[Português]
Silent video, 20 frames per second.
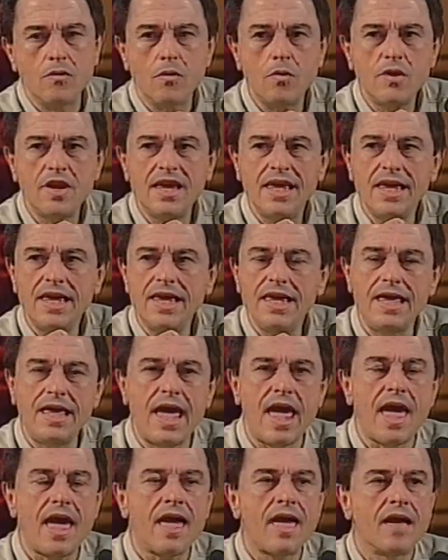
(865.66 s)
O que
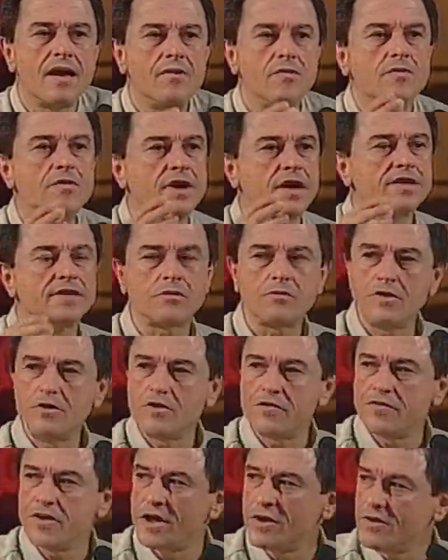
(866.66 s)
é o casamento? Quando
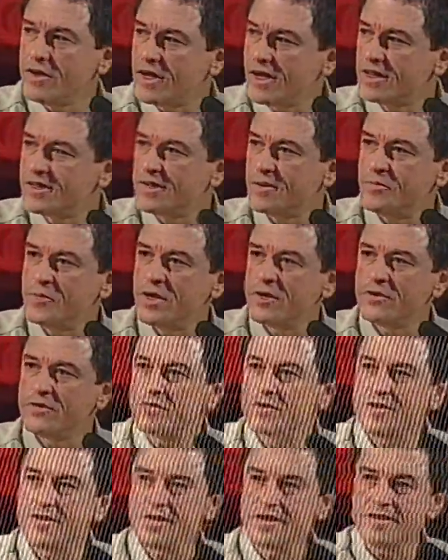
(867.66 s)
eu falo em casamento,
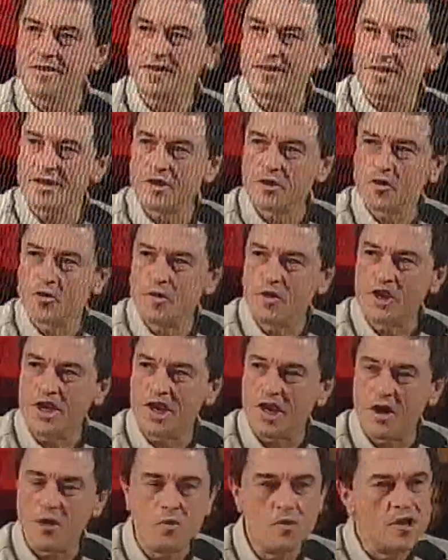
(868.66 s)
vocês entendam a
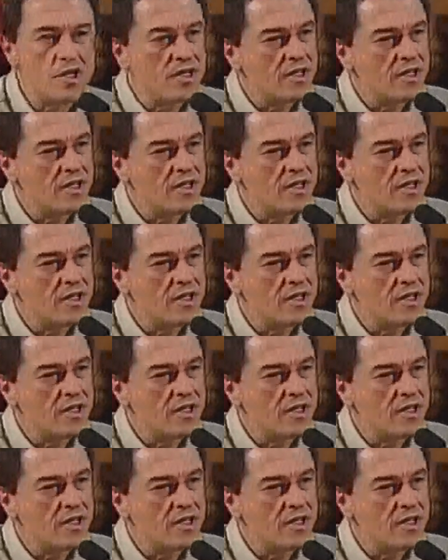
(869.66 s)
união